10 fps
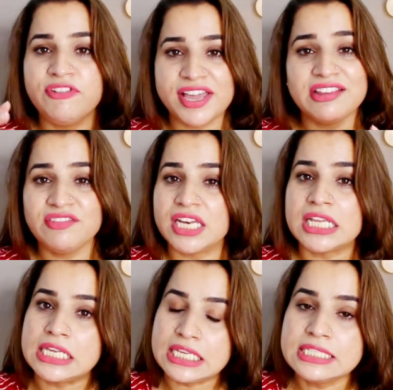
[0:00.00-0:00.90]
वेरी
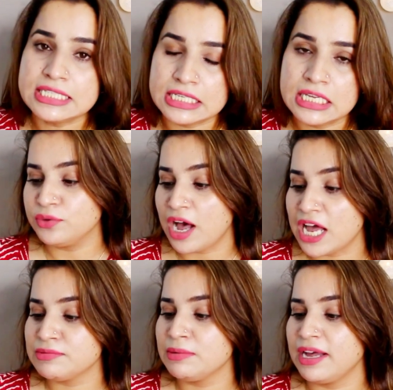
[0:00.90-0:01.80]
वेरी ईजी
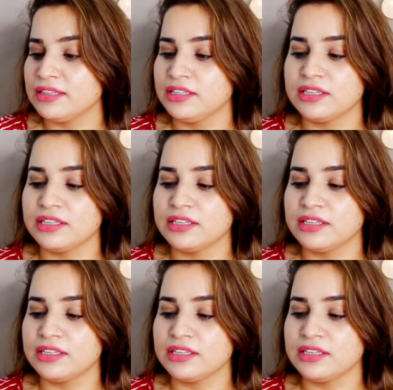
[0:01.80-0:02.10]
आज मैं बात